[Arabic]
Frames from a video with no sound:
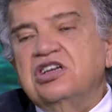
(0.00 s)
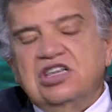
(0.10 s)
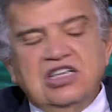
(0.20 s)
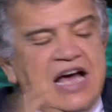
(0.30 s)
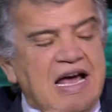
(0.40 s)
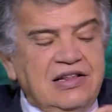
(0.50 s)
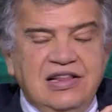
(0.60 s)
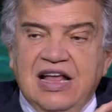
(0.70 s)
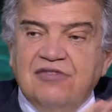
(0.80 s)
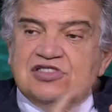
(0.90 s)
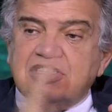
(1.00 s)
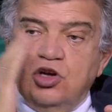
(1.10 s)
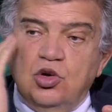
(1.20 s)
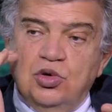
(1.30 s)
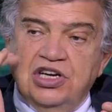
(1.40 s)
ايجاد نفس
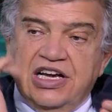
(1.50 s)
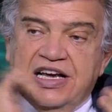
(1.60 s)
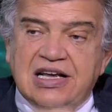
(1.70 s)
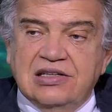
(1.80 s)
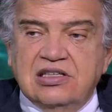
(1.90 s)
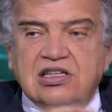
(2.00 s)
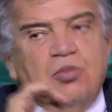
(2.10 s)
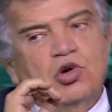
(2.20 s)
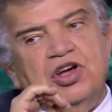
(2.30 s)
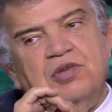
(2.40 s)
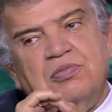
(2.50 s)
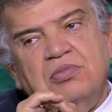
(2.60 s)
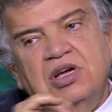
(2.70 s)
لون الجلد ده مهم